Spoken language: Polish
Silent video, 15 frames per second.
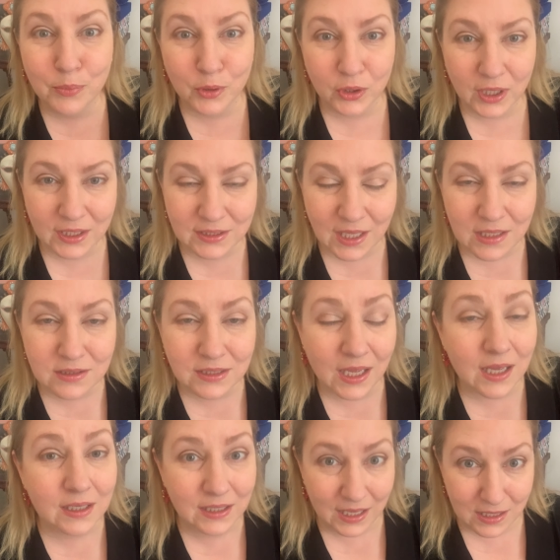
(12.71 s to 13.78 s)

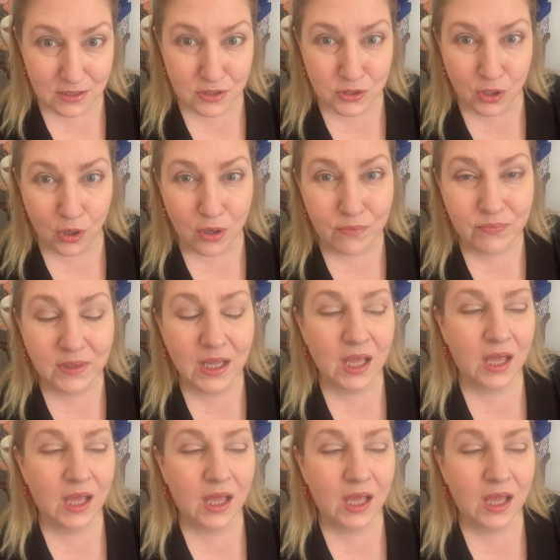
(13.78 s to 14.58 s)
projektanta Kenzo.